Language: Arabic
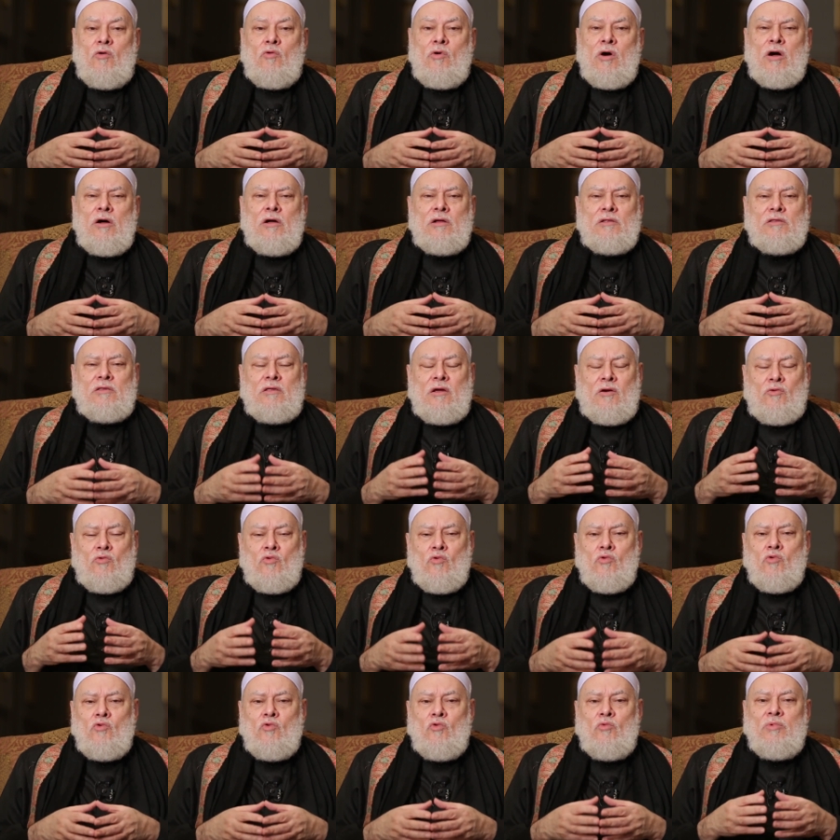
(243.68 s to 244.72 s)
وقد
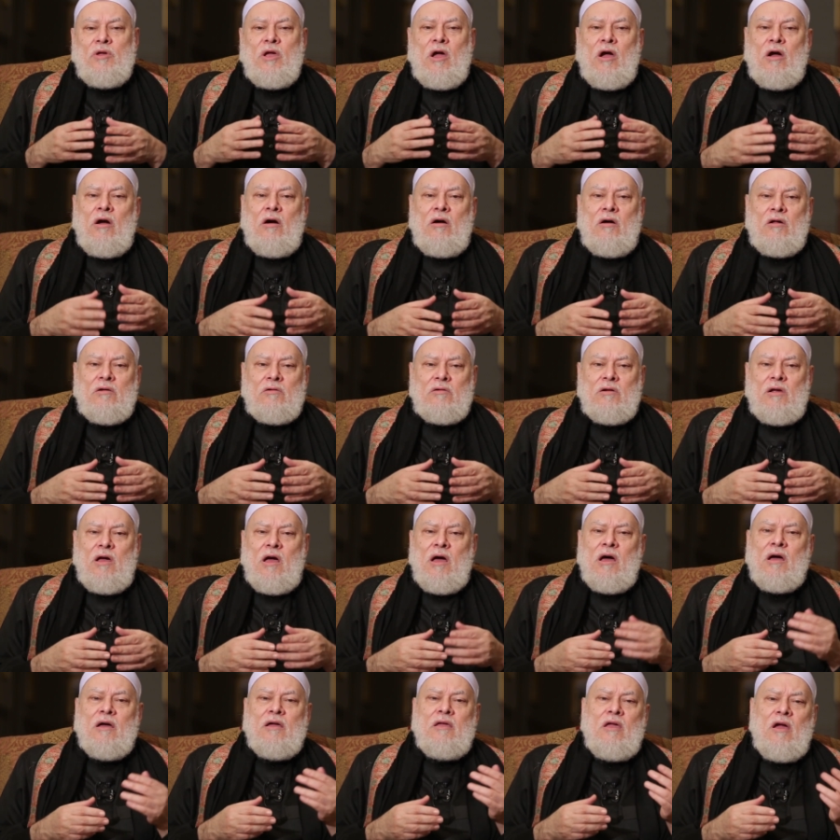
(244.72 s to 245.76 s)
تكون بحار
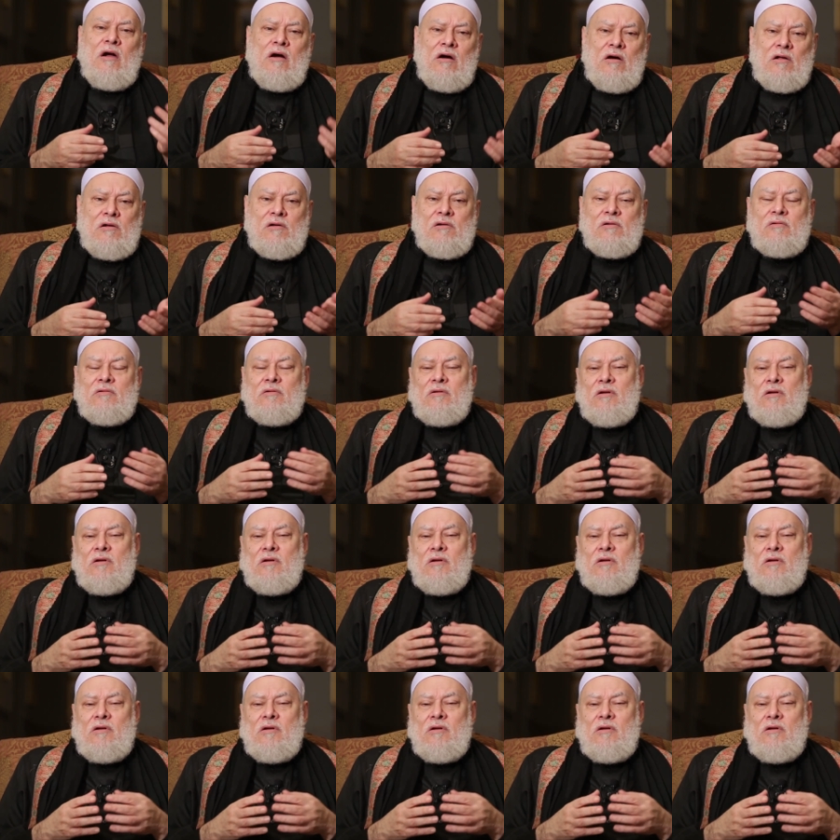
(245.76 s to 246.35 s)
اغيار